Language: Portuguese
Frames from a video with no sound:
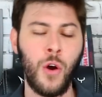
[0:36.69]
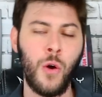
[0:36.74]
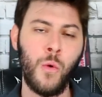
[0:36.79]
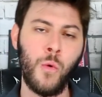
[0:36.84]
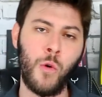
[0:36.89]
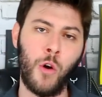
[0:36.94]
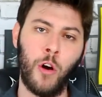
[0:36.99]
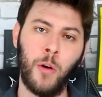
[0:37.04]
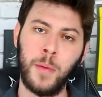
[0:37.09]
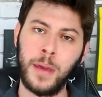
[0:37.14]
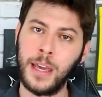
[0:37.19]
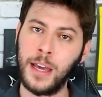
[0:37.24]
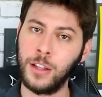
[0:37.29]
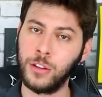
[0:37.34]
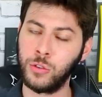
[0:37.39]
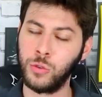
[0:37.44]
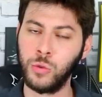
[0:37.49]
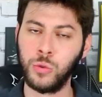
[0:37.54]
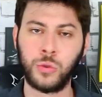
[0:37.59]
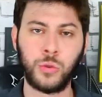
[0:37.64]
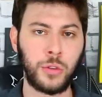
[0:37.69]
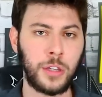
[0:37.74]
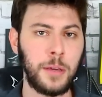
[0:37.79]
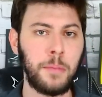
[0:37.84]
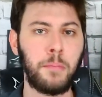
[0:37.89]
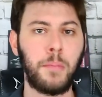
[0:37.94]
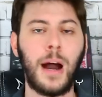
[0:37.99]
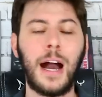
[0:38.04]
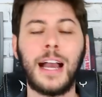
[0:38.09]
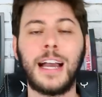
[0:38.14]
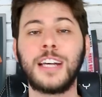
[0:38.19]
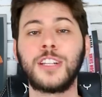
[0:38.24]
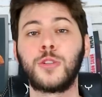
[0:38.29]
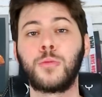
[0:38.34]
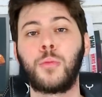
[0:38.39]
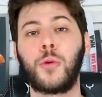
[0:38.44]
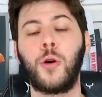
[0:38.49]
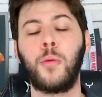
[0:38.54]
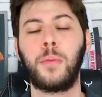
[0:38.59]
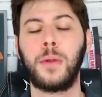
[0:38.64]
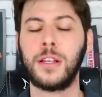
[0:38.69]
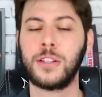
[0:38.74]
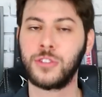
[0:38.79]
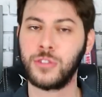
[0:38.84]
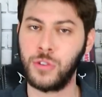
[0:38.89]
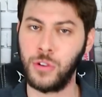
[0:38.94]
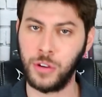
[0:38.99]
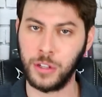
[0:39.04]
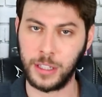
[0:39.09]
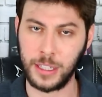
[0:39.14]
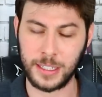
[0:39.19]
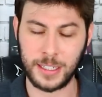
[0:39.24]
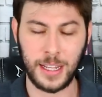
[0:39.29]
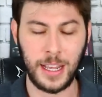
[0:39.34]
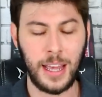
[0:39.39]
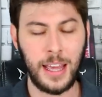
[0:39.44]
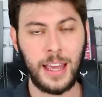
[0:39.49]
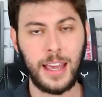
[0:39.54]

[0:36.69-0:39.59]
um homem adulto que paga as próprias contas.